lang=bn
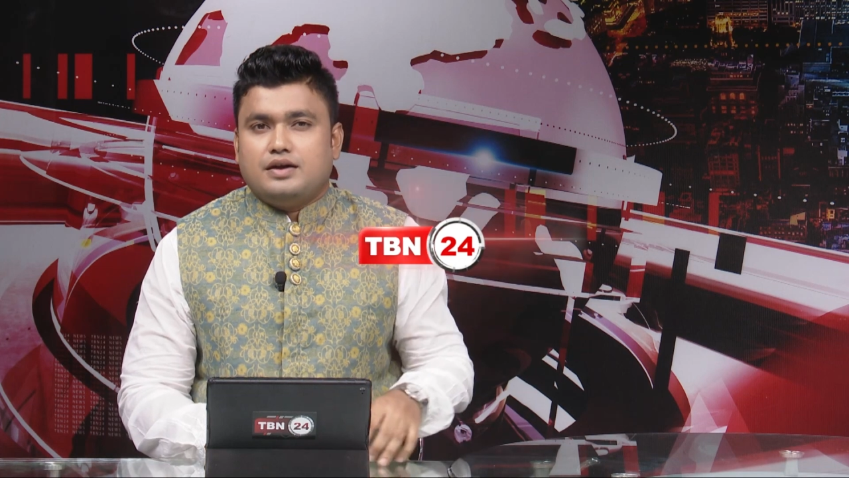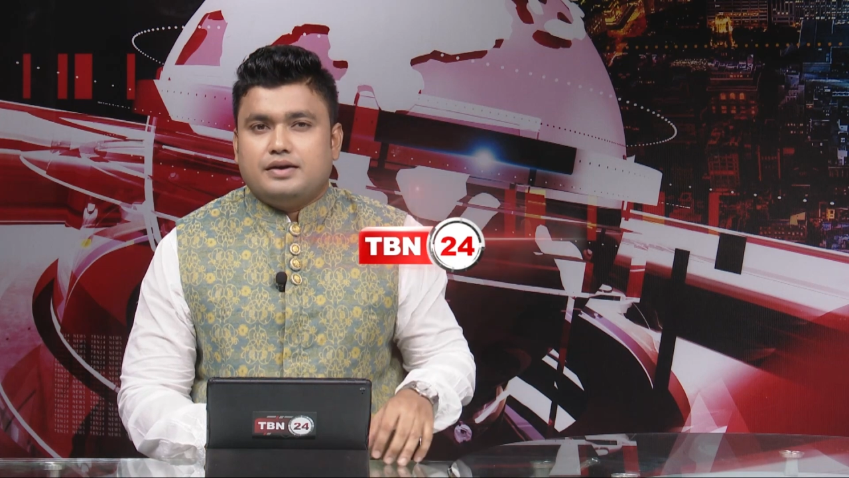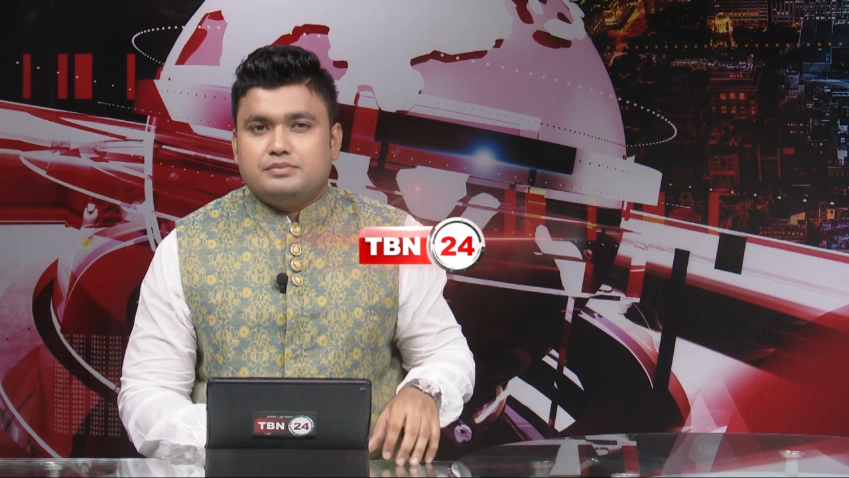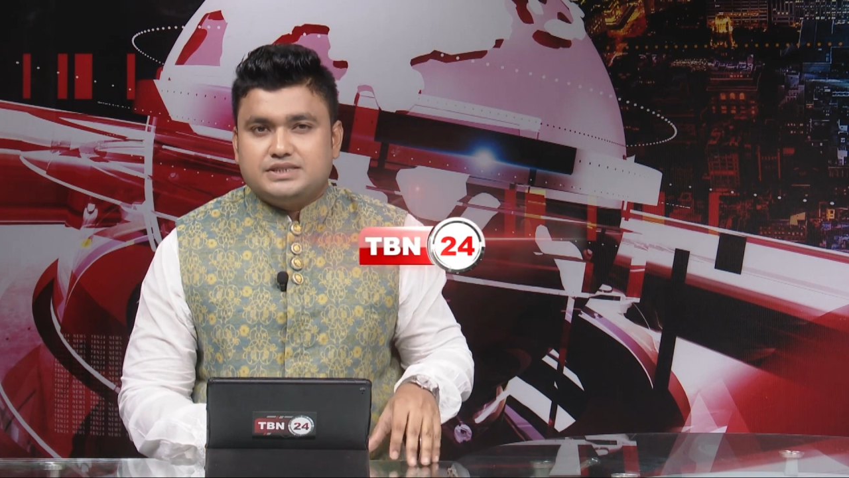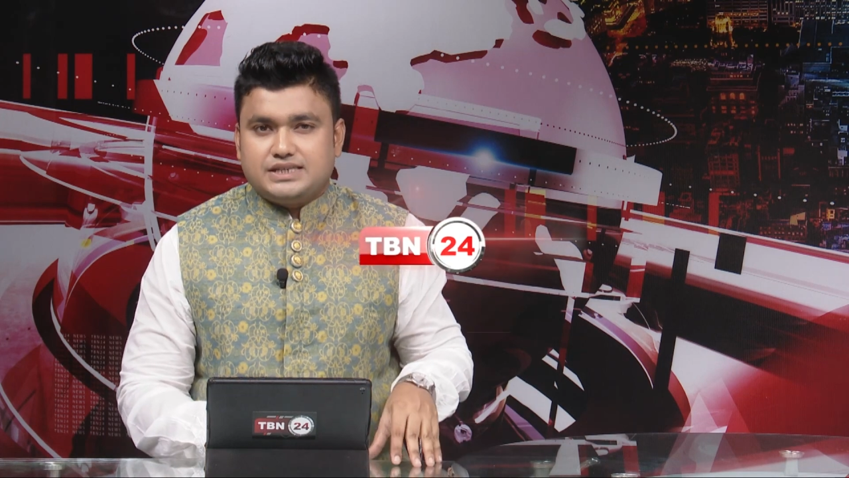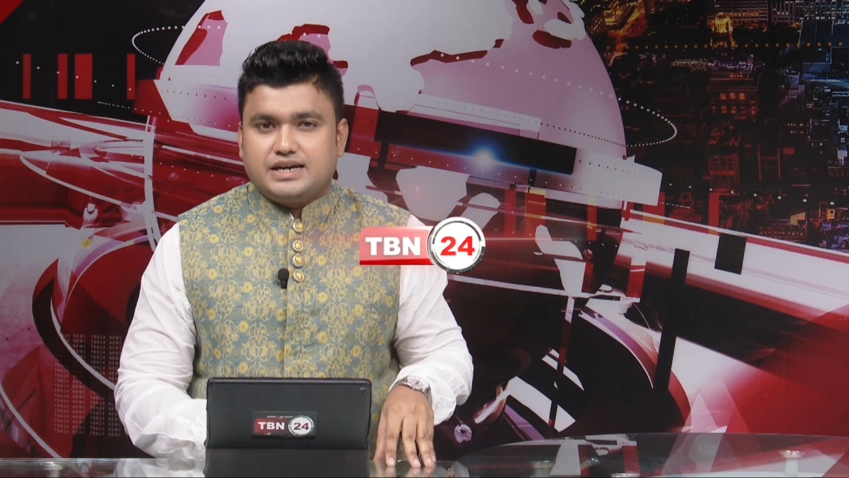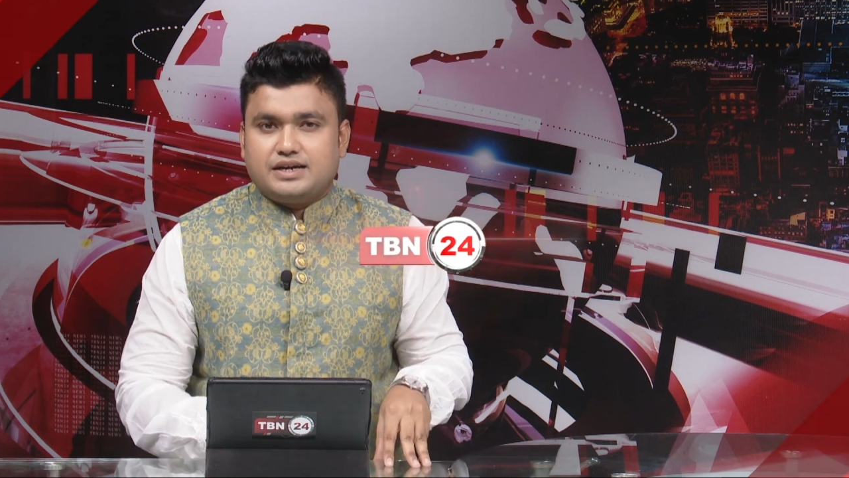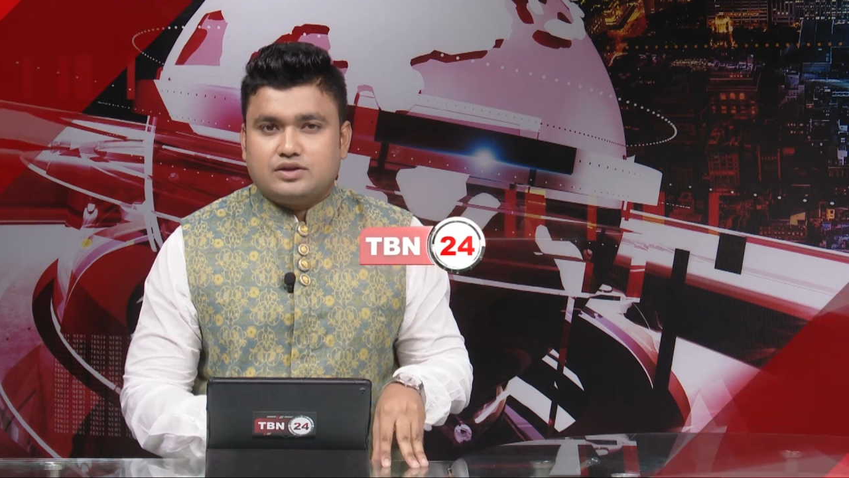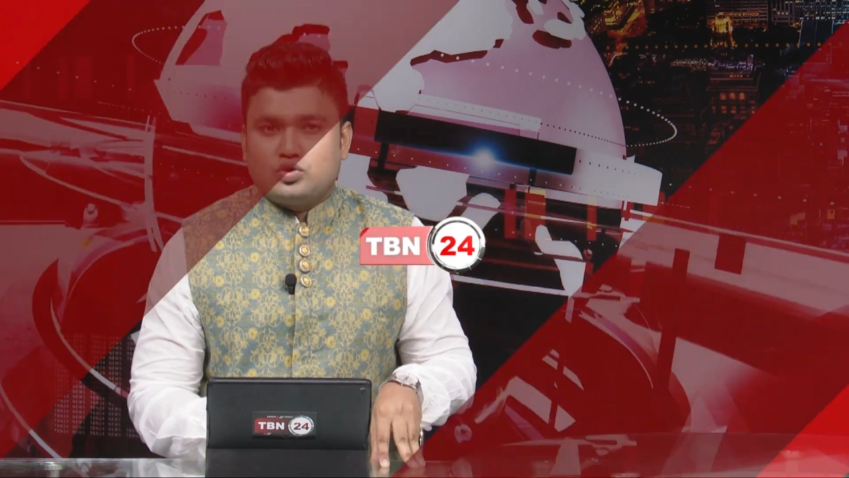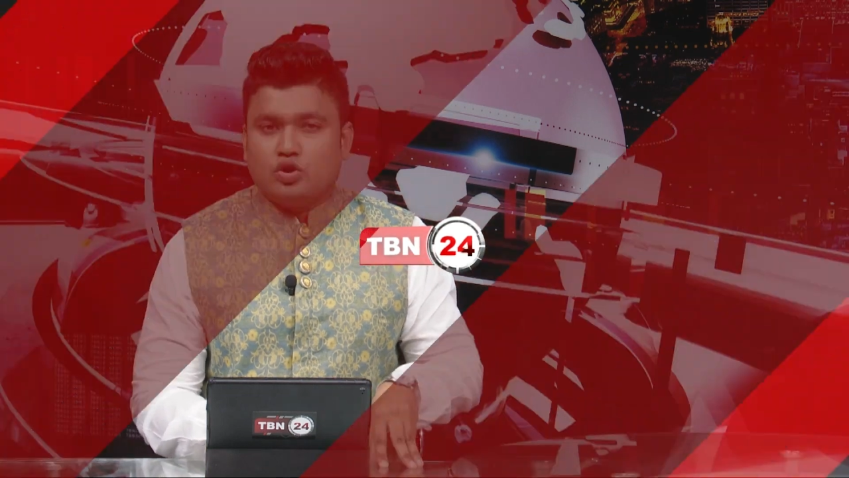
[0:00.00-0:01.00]
মিশিগানে
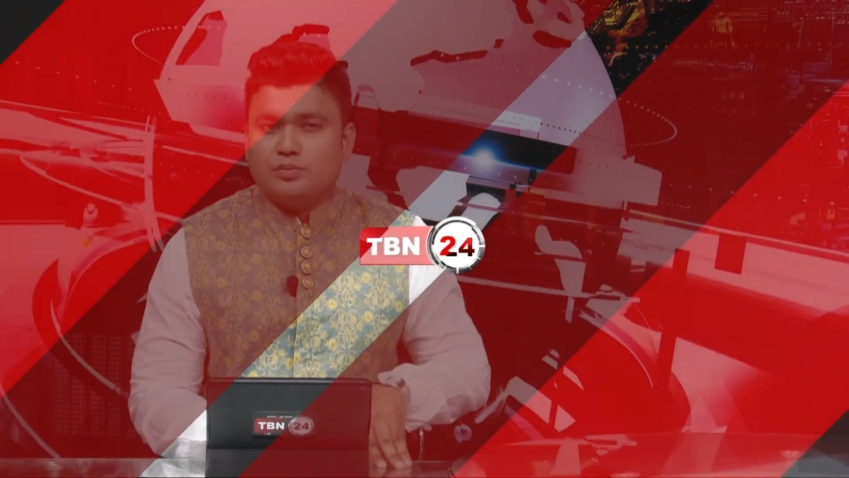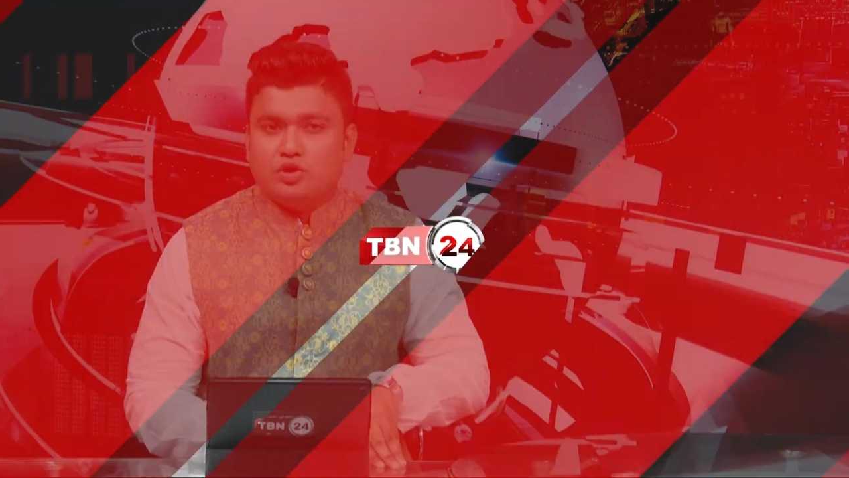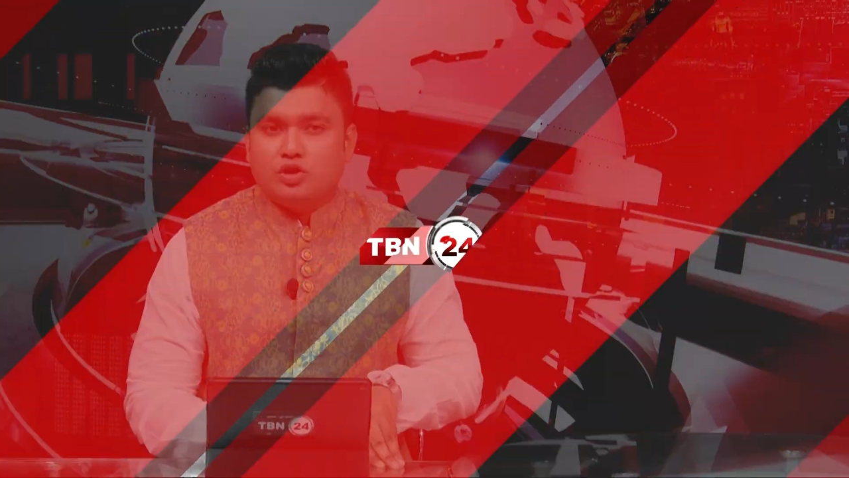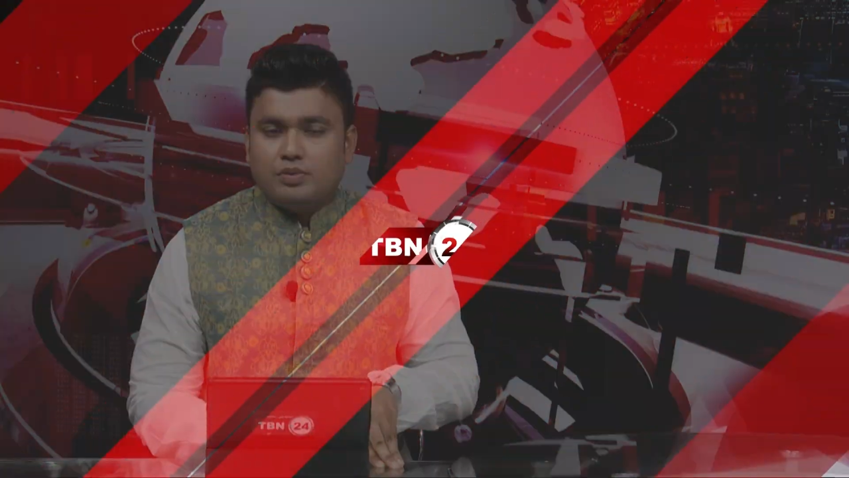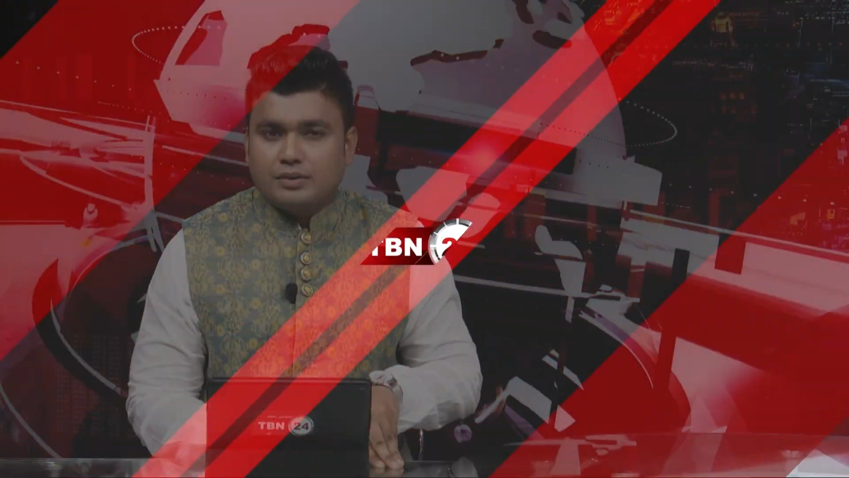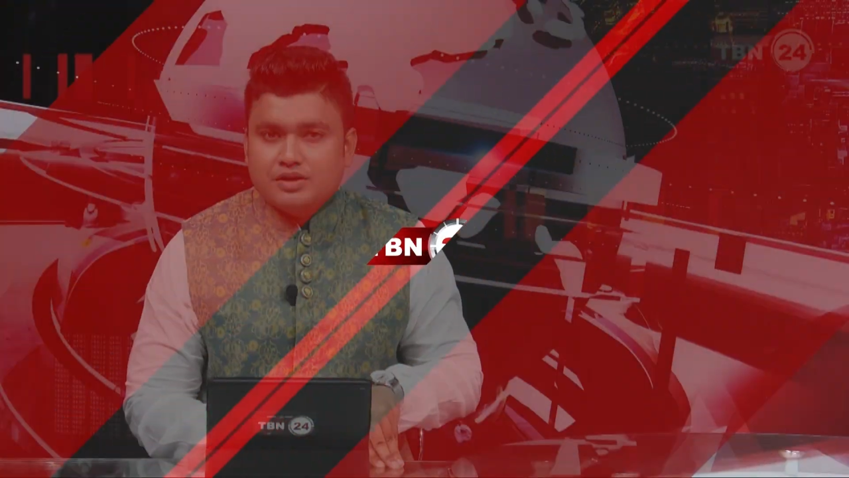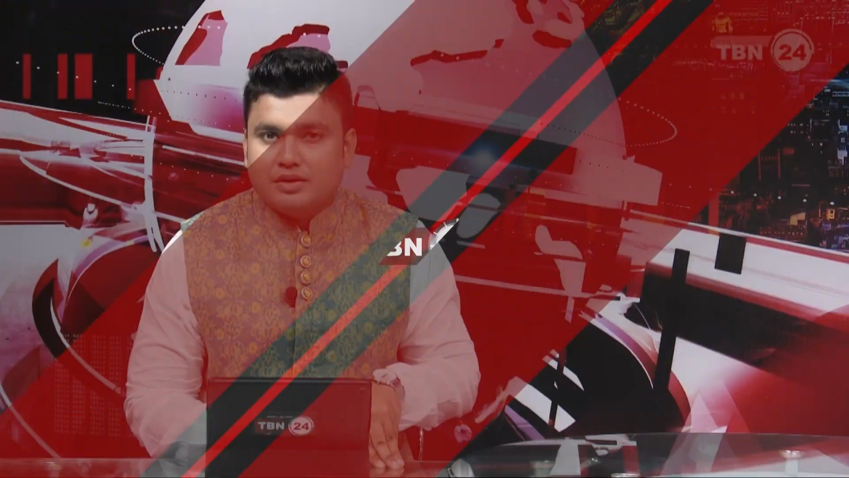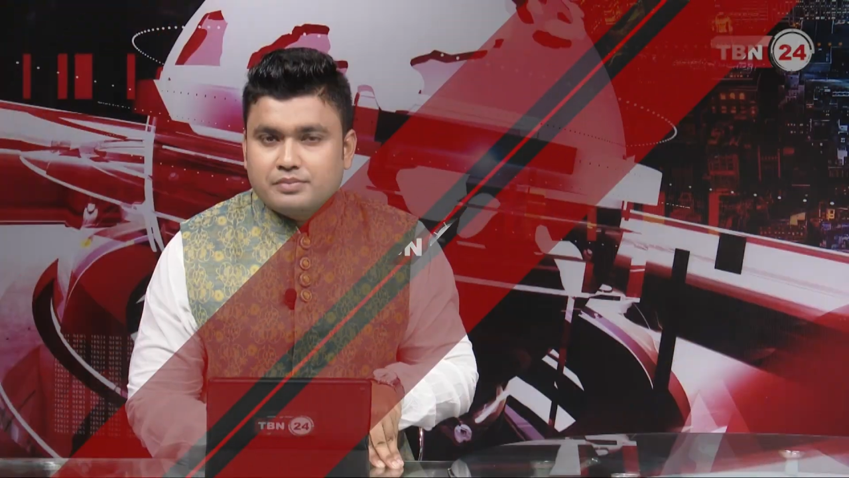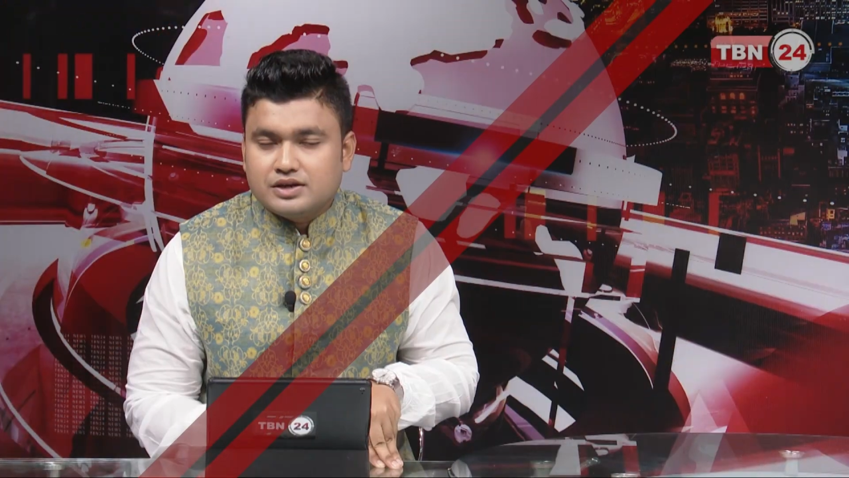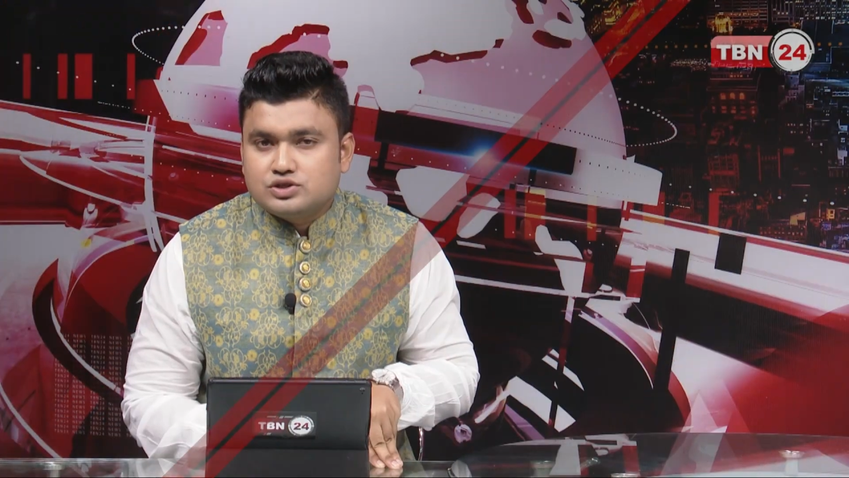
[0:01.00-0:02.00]
ধর্মীয়
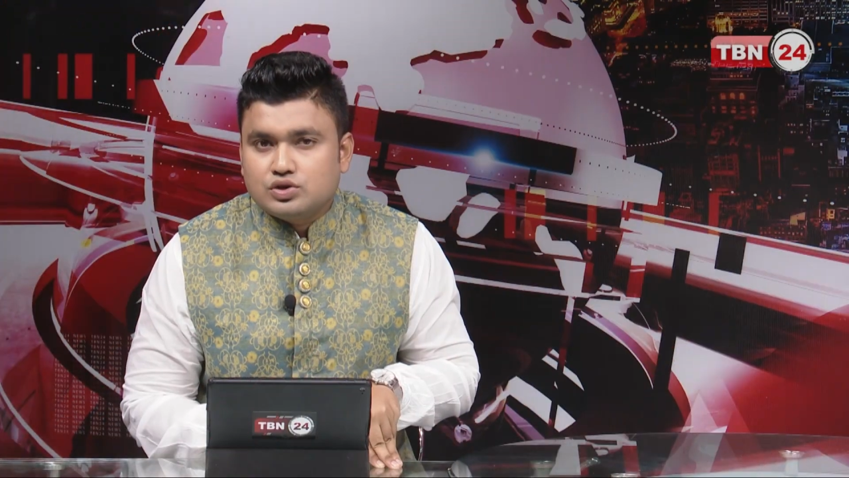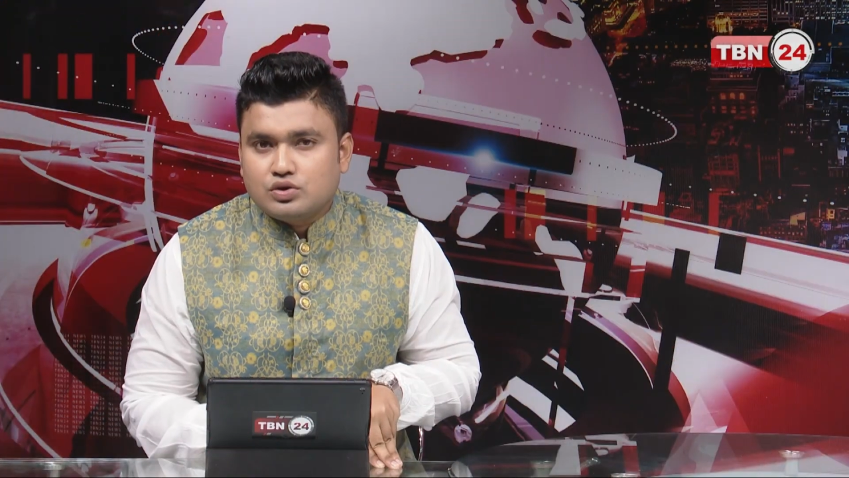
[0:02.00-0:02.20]
ভাবগাম্ভীর্য